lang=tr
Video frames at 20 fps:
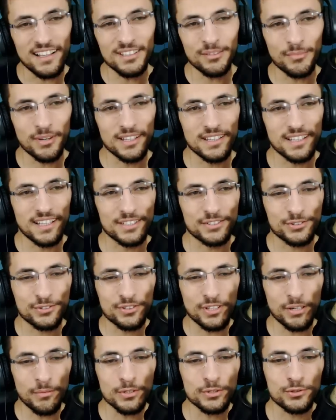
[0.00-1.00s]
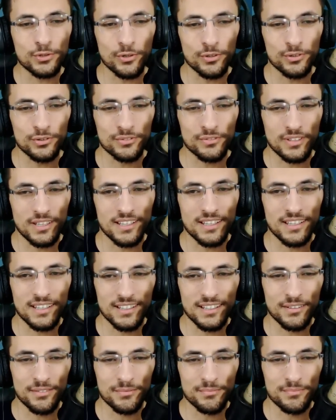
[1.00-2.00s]
Aldım Allah'a şükür ama son Aynen,
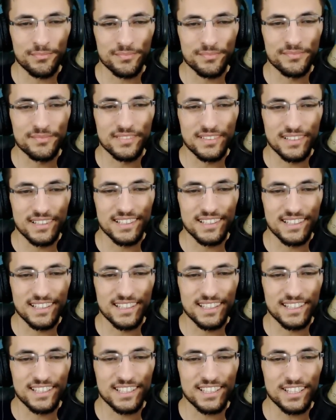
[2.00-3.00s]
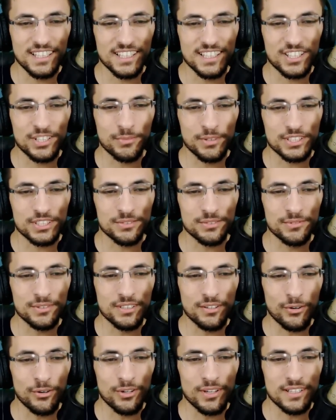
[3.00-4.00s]
e, iki, iki
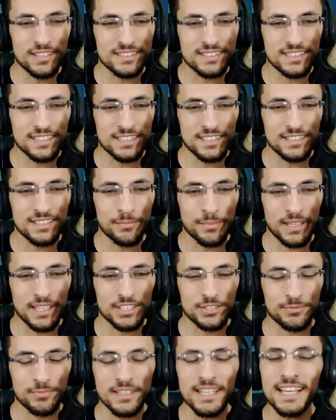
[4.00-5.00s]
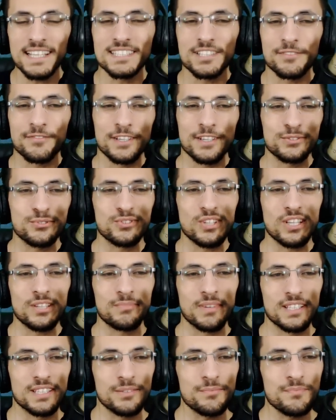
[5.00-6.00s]
maçımı öyle gitti beleş. Neyse fazla
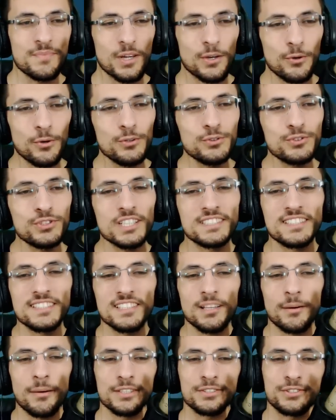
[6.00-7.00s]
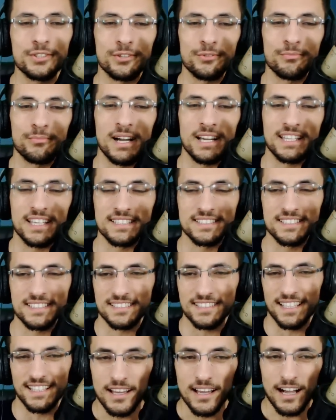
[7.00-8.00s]
uzatmayalım. Ücretsizle başlıyorum Vaki
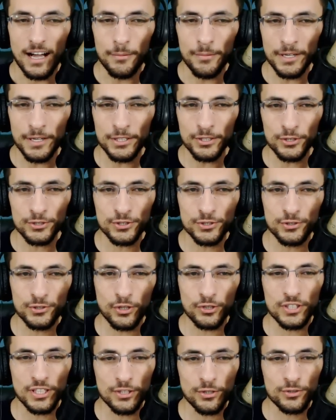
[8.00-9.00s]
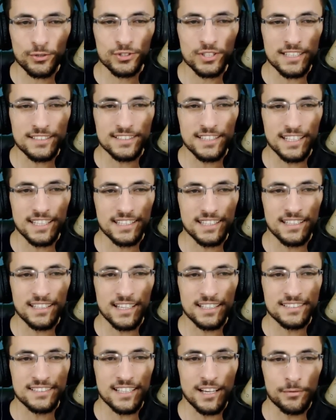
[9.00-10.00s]
hazırsan. Haberin olsun 99 altın
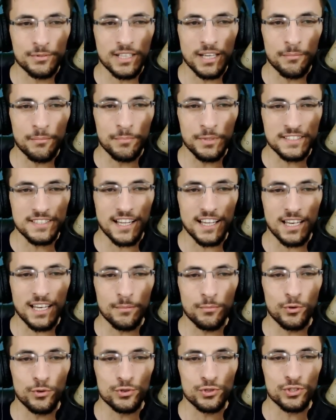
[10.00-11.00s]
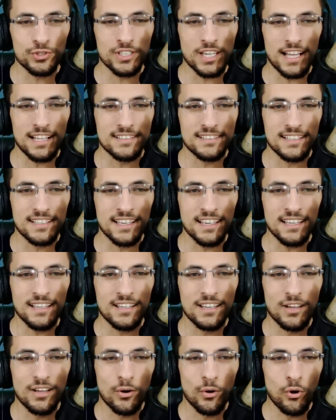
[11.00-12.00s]
ekledin hesabına. Bir tamam. tane büyücün geldi.
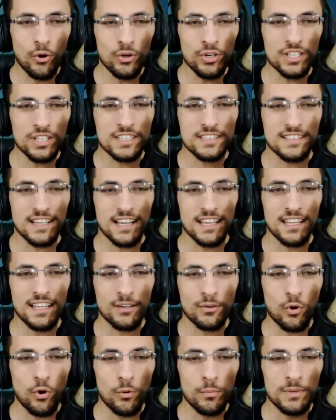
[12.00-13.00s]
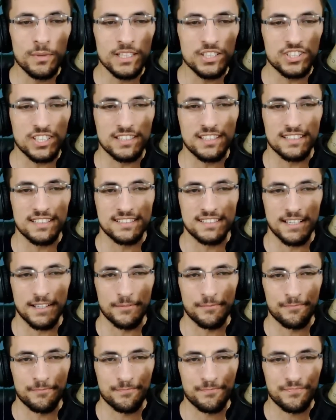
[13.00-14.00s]
12 tane goblin
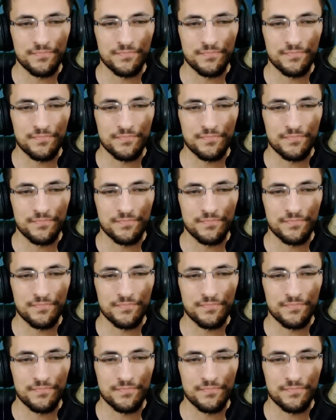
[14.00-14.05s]
çetesi.